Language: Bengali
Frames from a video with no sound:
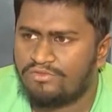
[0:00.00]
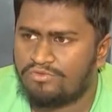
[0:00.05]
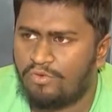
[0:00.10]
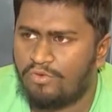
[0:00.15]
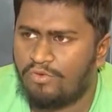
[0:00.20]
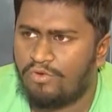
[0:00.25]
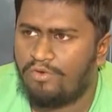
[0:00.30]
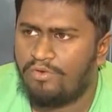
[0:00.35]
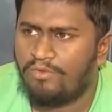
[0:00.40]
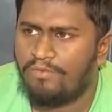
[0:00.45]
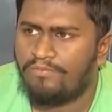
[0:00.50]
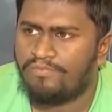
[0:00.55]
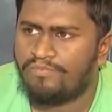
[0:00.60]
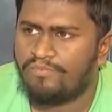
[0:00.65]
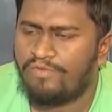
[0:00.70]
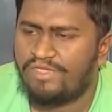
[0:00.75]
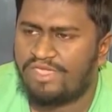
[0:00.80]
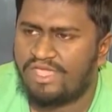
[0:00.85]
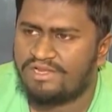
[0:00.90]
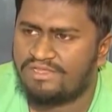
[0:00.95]
তো
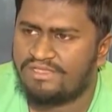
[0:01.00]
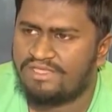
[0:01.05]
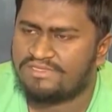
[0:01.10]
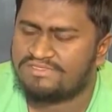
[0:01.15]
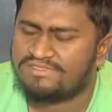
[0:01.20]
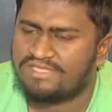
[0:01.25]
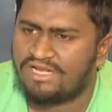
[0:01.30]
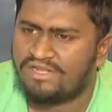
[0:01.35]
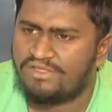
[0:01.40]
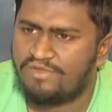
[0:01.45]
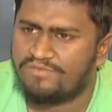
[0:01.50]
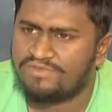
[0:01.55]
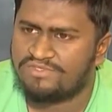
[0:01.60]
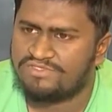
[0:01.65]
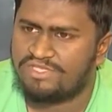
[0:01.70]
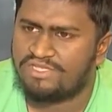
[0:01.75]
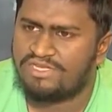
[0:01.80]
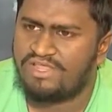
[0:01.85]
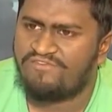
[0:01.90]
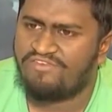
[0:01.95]
ওইখানকার
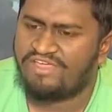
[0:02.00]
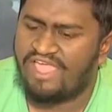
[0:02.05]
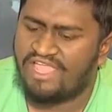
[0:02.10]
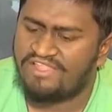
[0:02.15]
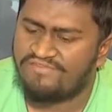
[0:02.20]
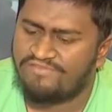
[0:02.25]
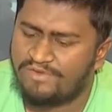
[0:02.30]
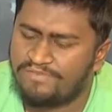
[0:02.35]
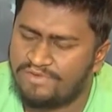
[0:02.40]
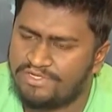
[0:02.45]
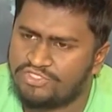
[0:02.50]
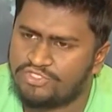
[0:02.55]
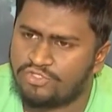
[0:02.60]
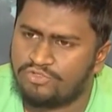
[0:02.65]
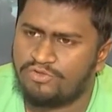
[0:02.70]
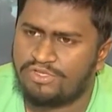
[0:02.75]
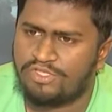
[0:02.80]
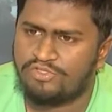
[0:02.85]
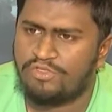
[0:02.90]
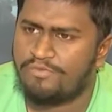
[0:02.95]
সার্কমস্টেন এবং এনভায়রনমেন্টের
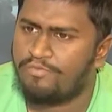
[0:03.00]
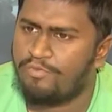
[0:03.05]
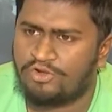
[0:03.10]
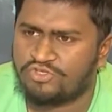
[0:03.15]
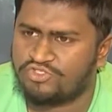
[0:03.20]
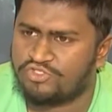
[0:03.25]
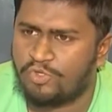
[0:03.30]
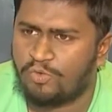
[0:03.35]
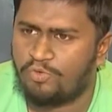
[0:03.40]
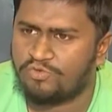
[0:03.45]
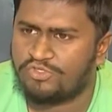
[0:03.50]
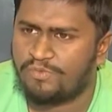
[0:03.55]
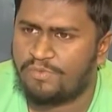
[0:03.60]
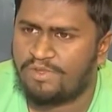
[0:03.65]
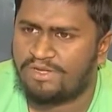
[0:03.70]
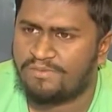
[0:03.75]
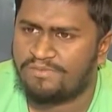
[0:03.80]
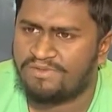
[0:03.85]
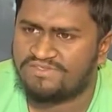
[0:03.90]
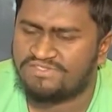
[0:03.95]
জন্য কিন্তু পড়াশোনা করতে
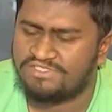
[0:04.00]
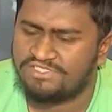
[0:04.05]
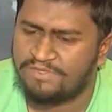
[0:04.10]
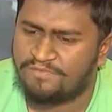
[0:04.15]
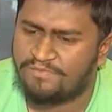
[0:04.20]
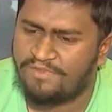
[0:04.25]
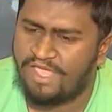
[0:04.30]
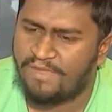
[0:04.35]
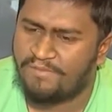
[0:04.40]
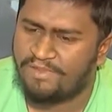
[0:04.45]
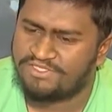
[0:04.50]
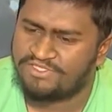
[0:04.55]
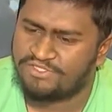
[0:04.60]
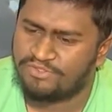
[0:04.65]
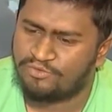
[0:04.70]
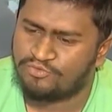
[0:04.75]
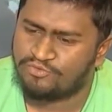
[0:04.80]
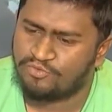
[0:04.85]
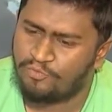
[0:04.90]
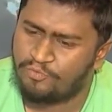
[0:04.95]
পারতাম না সিজিপি আমার
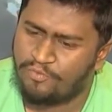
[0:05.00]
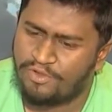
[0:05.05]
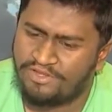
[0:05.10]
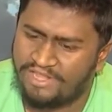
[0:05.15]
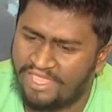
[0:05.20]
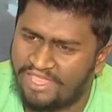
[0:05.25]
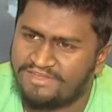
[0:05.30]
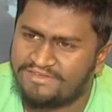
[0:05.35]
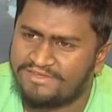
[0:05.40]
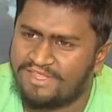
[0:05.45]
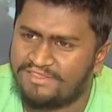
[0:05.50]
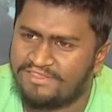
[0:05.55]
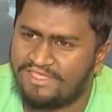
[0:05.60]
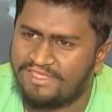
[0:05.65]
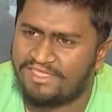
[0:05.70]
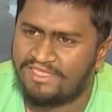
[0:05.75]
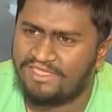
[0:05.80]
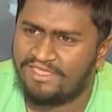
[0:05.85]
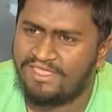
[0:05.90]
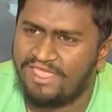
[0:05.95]
ছিল টু পয়েন্ট এইট নাইন
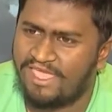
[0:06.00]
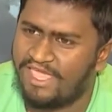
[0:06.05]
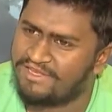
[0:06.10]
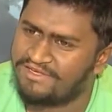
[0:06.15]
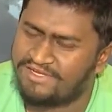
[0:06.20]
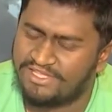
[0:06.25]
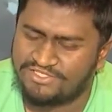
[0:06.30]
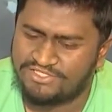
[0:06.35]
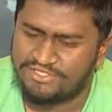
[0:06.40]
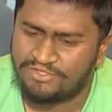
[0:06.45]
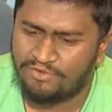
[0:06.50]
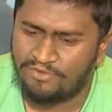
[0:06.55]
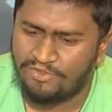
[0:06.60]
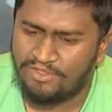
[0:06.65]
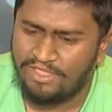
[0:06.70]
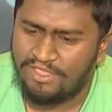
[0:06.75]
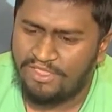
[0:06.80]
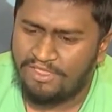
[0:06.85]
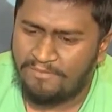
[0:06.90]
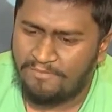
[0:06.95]
থেকে এইট নাইন ছিল
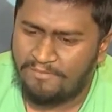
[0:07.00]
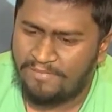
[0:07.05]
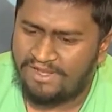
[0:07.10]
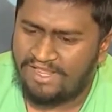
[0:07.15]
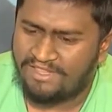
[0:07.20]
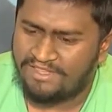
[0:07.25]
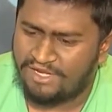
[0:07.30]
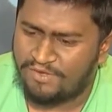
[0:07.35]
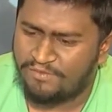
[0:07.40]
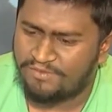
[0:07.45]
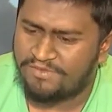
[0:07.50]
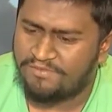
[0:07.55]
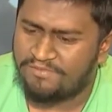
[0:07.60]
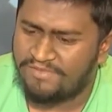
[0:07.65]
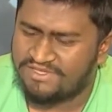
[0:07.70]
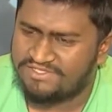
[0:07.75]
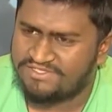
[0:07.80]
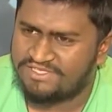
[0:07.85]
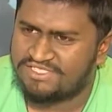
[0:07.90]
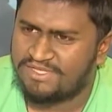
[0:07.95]
বা আল্লাহর আমাদের
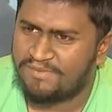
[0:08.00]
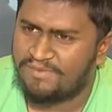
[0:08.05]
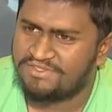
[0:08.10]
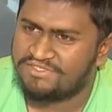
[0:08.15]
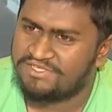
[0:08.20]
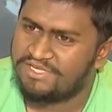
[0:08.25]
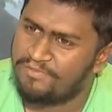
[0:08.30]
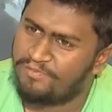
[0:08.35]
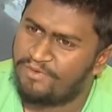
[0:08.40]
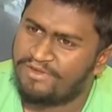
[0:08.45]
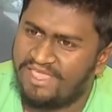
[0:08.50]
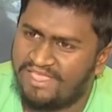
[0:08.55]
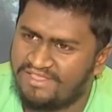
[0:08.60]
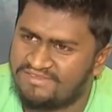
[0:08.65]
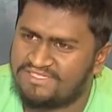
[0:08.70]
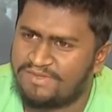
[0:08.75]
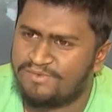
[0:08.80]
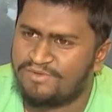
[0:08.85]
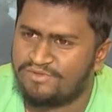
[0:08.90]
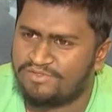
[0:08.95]
মাস্টার্স আমার থ্রি পয়েন্ট
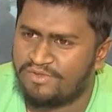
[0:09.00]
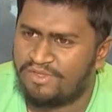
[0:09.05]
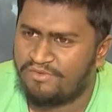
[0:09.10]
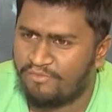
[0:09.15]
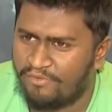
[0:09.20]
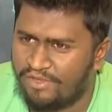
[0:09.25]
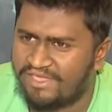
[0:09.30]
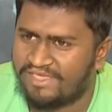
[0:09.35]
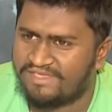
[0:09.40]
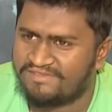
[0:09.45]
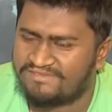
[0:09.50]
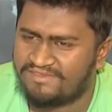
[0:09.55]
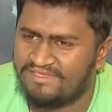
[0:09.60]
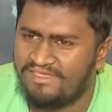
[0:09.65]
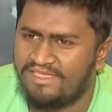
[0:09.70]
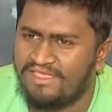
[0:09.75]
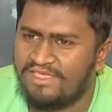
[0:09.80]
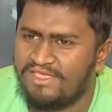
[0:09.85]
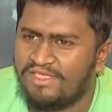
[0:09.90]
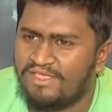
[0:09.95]
এইট সেভেন হয়ে গেছে
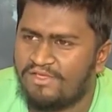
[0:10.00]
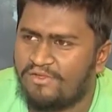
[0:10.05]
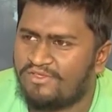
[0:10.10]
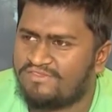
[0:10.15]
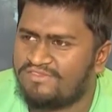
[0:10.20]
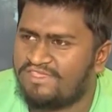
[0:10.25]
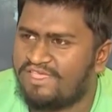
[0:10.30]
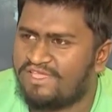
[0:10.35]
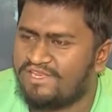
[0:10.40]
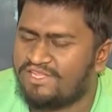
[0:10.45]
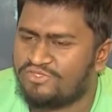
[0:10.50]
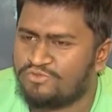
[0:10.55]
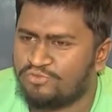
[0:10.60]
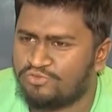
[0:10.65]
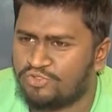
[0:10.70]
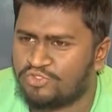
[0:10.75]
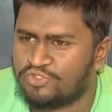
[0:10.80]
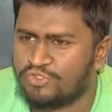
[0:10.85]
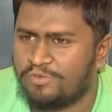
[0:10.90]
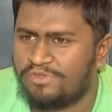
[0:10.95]
বিকজ এখানে
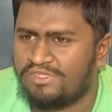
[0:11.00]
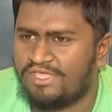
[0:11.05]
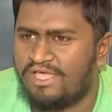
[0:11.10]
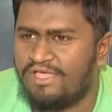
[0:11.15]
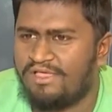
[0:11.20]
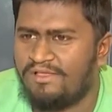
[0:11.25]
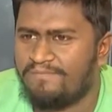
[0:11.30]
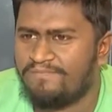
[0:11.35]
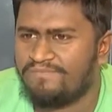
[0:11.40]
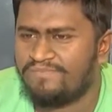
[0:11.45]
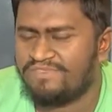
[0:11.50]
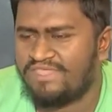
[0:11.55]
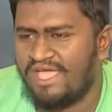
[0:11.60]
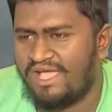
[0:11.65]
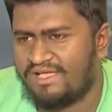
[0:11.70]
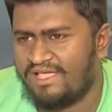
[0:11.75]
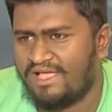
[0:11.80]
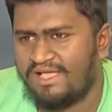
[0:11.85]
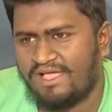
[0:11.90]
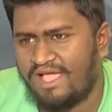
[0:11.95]
সুযোগ সুবিধা
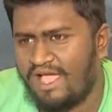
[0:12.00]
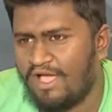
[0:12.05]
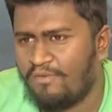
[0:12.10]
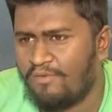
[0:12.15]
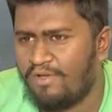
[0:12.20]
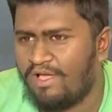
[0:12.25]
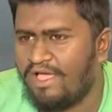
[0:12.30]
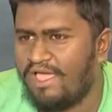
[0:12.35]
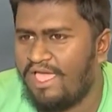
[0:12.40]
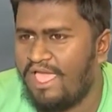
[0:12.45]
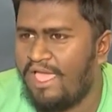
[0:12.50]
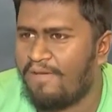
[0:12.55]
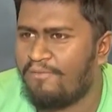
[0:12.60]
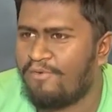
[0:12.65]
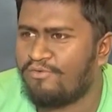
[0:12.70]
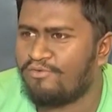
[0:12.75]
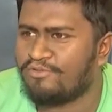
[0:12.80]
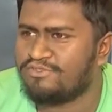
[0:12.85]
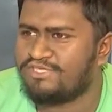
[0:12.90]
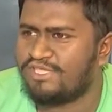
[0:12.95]
থাকা খাওয়া
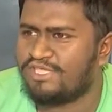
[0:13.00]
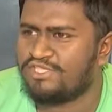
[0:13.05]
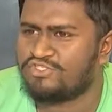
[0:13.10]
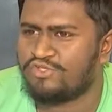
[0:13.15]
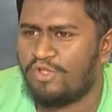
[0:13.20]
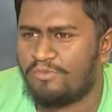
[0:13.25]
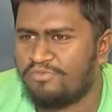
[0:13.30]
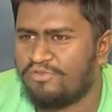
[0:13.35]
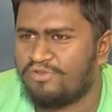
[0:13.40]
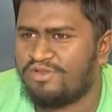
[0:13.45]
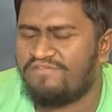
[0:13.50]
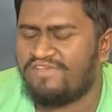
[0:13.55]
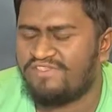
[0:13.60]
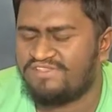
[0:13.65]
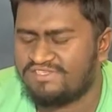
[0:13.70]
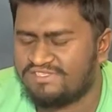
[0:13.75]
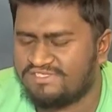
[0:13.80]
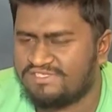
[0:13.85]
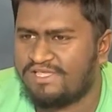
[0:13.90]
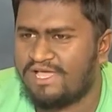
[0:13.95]
এবং হচ্ছে কি সব ধরনের
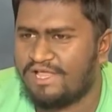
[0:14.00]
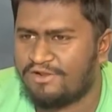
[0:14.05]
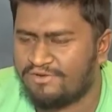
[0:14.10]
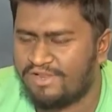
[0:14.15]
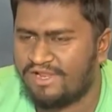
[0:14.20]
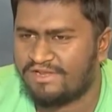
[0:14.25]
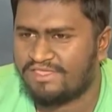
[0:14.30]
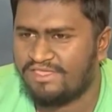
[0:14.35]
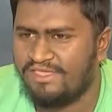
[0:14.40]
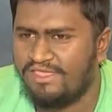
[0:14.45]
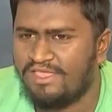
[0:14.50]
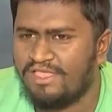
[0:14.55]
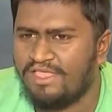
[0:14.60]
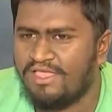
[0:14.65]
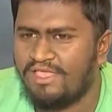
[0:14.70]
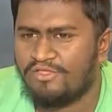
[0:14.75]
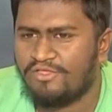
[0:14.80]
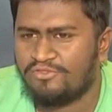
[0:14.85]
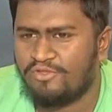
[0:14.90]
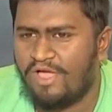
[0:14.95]
ফ্যাসিলিটিসের কারণে আর কি
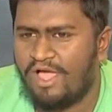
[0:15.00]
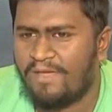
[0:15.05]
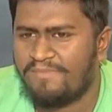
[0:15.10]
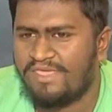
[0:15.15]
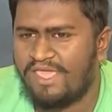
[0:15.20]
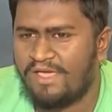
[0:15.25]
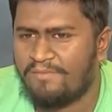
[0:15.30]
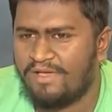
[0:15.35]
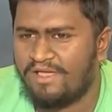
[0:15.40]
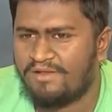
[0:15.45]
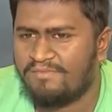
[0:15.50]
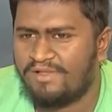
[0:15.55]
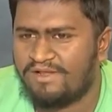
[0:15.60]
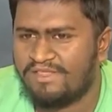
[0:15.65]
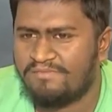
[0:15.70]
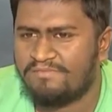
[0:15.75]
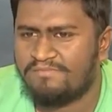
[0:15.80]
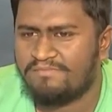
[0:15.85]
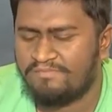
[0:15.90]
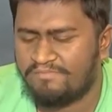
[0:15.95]
তো আমি আমার
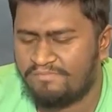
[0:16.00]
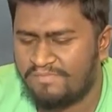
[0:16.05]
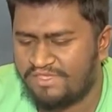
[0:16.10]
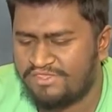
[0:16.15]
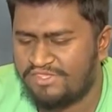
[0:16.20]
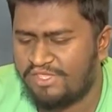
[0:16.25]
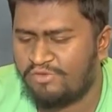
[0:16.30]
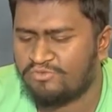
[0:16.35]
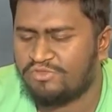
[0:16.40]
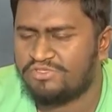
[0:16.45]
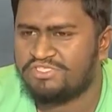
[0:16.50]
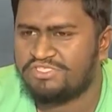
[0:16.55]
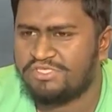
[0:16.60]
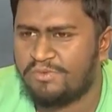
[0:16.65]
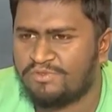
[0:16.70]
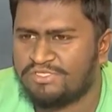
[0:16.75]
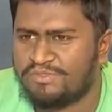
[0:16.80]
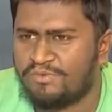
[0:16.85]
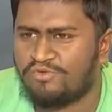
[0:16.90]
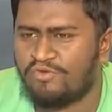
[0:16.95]
মানে ব্যক্তিগত
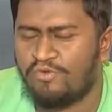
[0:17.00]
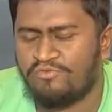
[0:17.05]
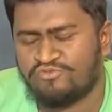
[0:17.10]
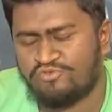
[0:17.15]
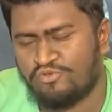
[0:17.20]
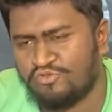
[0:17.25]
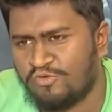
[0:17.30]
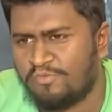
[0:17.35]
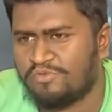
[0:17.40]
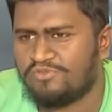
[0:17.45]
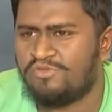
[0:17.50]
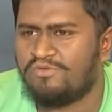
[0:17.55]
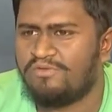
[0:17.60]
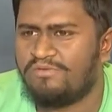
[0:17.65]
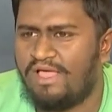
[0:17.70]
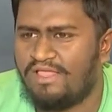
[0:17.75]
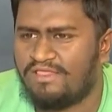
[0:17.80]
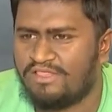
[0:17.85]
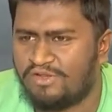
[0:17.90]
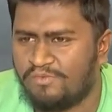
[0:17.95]
জীবনযাপন খুব সুন্দর মতো
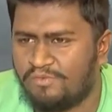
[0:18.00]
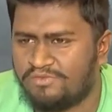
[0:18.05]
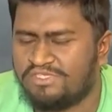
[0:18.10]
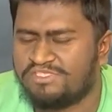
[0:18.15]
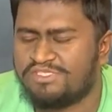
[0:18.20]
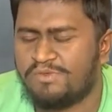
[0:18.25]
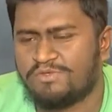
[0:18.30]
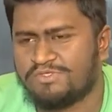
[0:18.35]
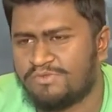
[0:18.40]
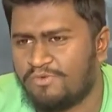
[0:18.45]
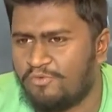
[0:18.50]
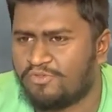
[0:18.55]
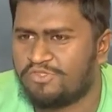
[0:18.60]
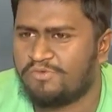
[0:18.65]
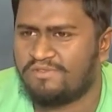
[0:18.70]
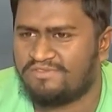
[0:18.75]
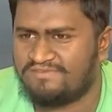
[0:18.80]
আল্লাহর মতো জীবনযাপন করতে